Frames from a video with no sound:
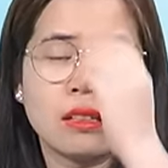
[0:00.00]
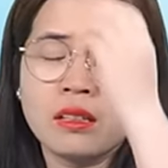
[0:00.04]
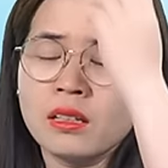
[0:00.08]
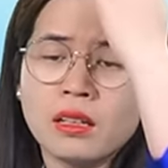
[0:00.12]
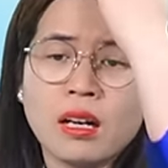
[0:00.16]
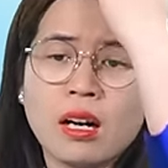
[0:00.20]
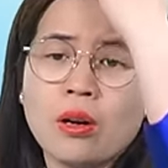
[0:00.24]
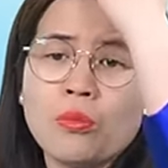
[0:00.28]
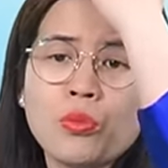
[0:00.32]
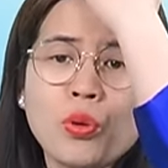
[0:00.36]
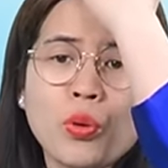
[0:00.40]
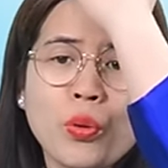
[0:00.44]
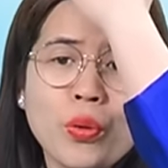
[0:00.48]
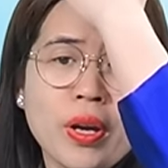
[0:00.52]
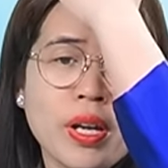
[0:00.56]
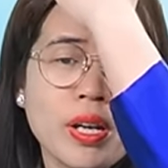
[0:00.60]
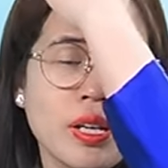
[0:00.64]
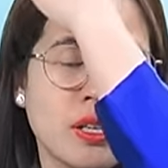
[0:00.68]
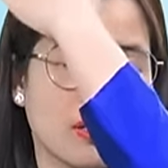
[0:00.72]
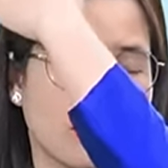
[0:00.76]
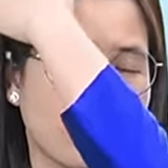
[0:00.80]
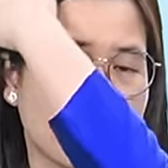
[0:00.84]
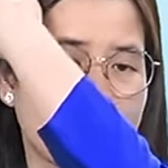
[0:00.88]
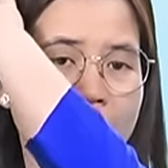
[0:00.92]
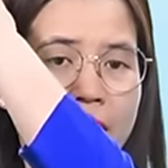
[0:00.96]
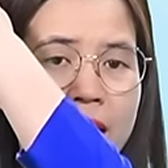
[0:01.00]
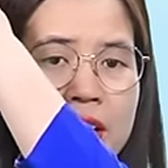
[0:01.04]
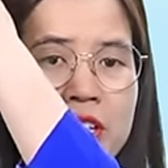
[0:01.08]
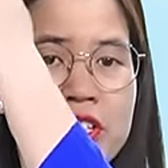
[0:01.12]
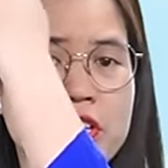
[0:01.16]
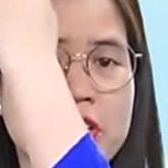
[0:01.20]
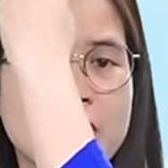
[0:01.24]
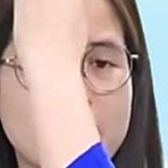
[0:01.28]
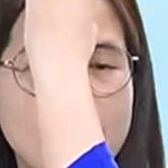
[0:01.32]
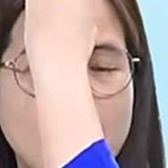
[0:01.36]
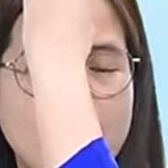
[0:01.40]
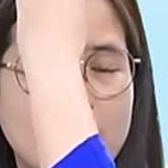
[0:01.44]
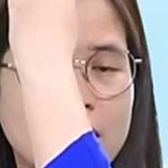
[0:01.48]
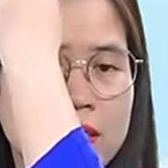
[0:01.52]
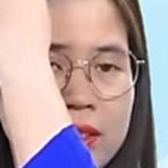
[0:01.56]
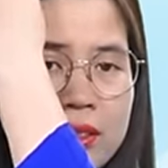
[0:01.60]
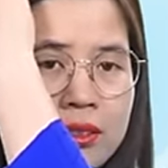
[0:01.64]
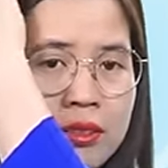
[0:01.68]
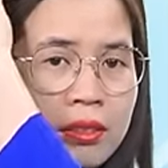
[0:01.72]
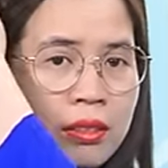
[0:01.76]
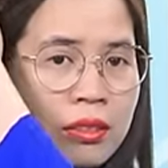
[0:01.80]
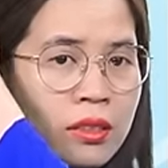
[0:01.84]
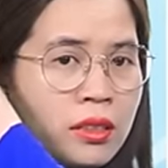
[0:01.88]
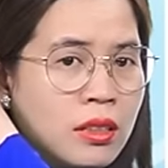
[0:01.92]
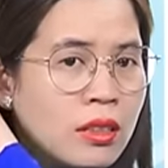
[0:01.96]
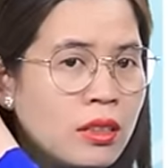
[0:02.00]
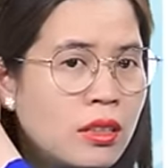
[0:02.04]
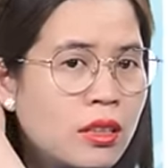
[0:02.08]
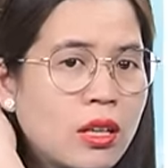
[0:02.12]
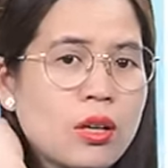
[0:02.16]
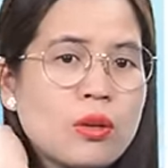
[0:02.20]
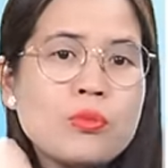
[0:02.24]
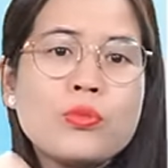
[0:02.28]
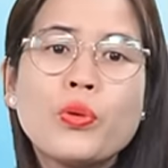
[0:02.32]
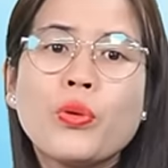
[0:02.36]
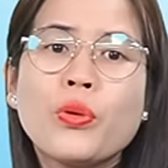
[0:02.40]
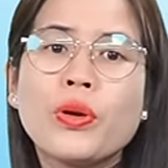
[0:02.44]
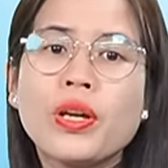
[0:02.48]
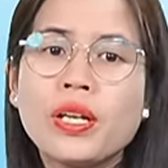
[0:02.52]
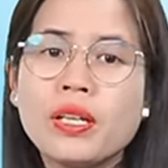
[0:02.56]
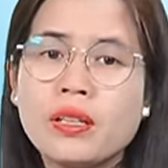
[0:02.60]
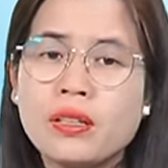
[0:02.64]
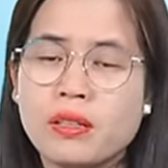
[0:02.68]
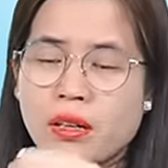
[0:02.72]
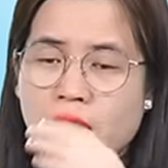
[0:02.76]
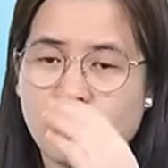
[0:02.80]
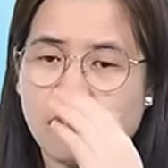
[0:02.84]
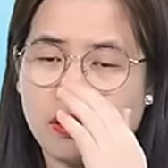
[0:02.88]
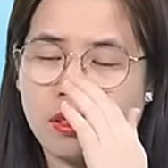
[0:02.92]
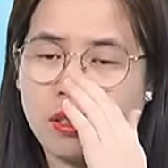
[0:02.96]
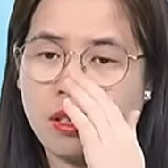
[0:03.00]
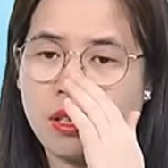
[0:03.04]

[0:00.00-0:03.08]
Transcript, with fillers: không khuyên được các anh chị ạ không khuyên được